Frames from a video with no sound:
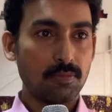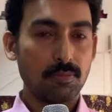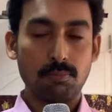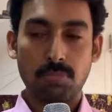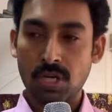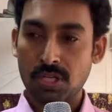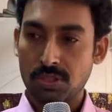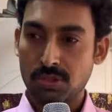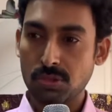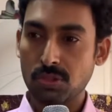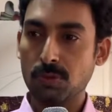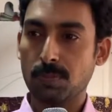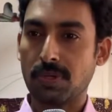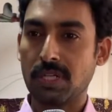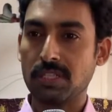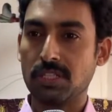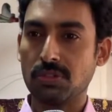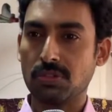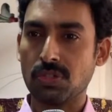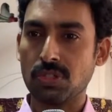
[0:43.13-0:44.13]
భక్తుడు
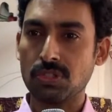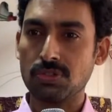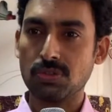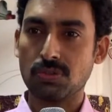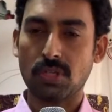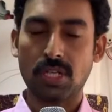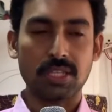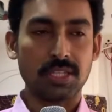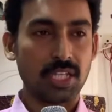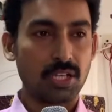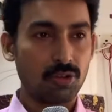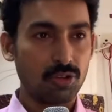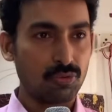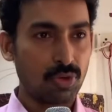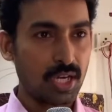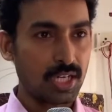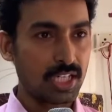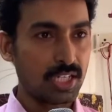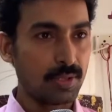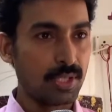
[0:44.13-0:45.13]
ప్రతిరోజు కూడా దేవుని
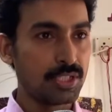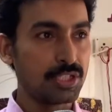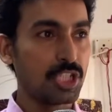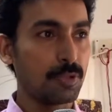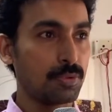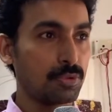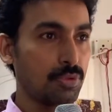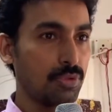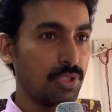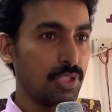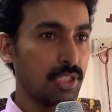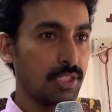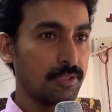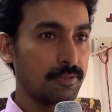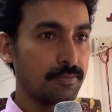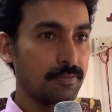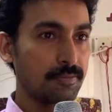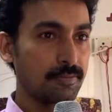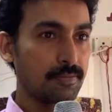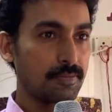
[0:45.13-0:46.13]
వాక్యం ఏం చెబుతుంది
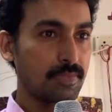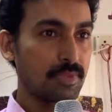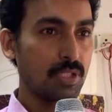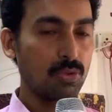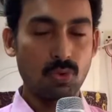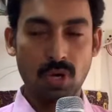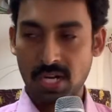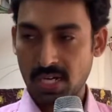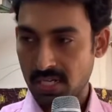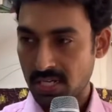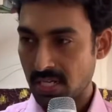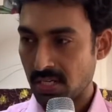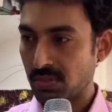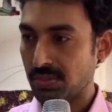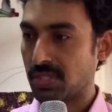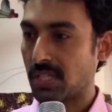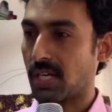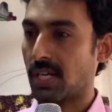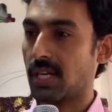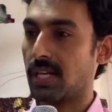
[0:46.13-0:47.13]

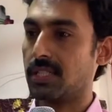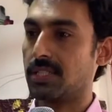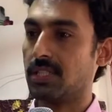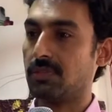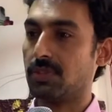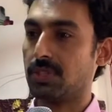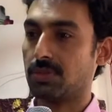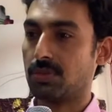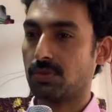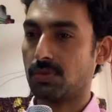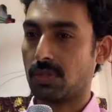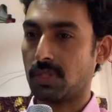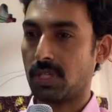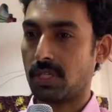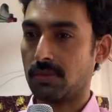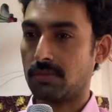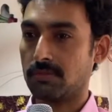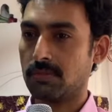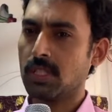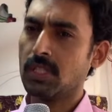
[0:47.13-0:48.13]
వాక్యానుసారంగా జీవిస్తూ
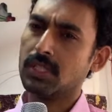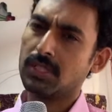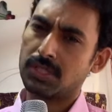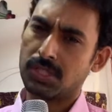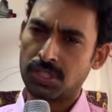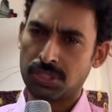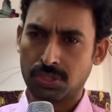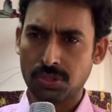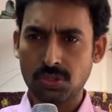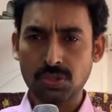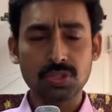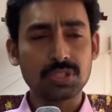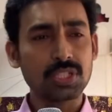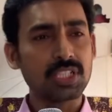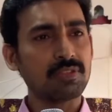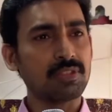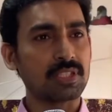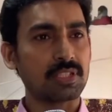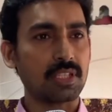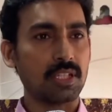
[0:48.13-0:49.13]
ఉంటాడు శిష్యుడు
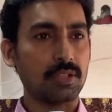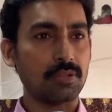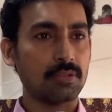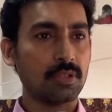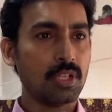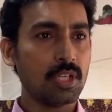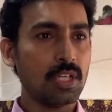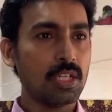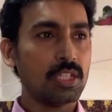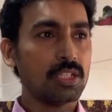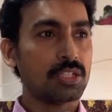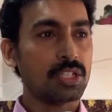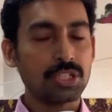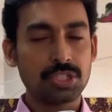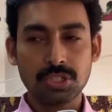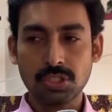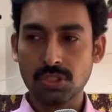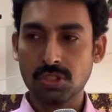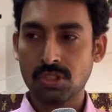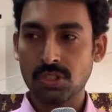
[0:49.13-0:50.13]
జీవిస్తాడు
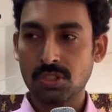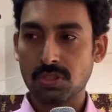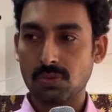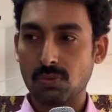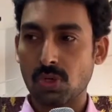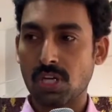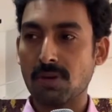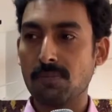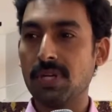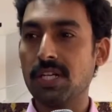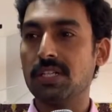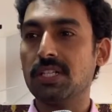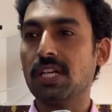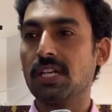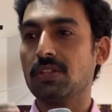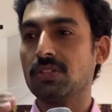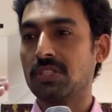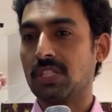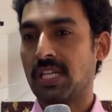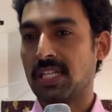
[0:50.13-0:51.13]
శిష్యుడు ఒక
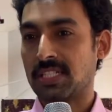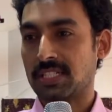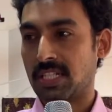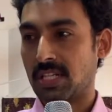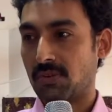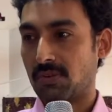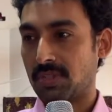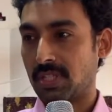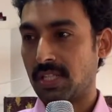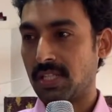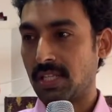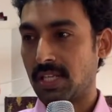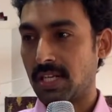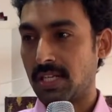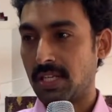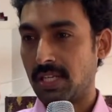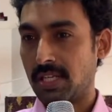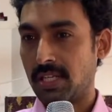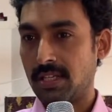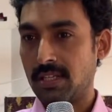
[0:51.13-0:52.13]
మెట్టెక్ ఎక్స్ట్రా ఉంటాడు
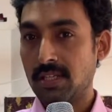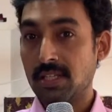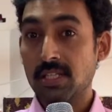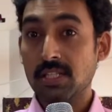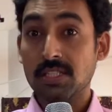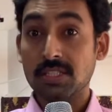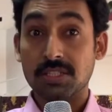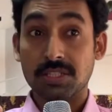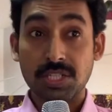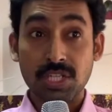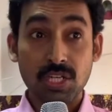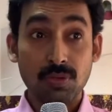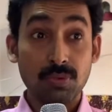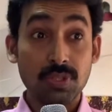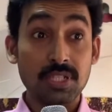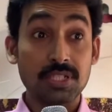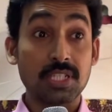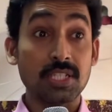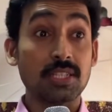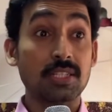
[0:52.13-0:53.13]
ఎందుకంటే
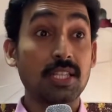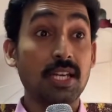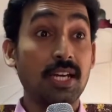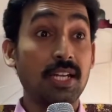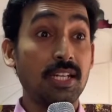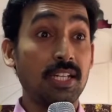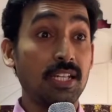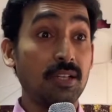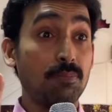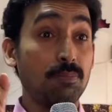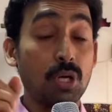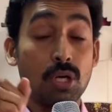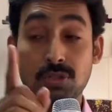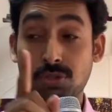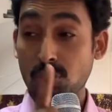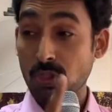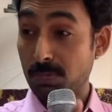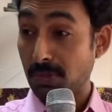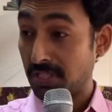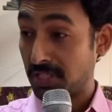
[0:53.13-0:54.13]
దేవుని చిత్తాన్ని
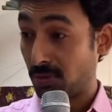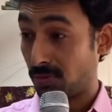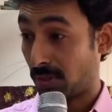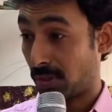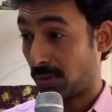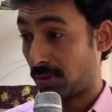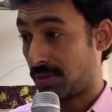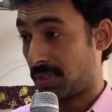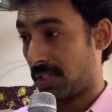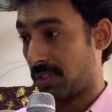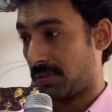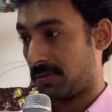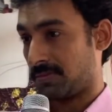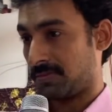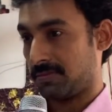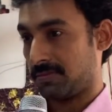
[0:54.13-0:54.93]
భక్తుడు ప్రతి ఒక్కరూ చేయరు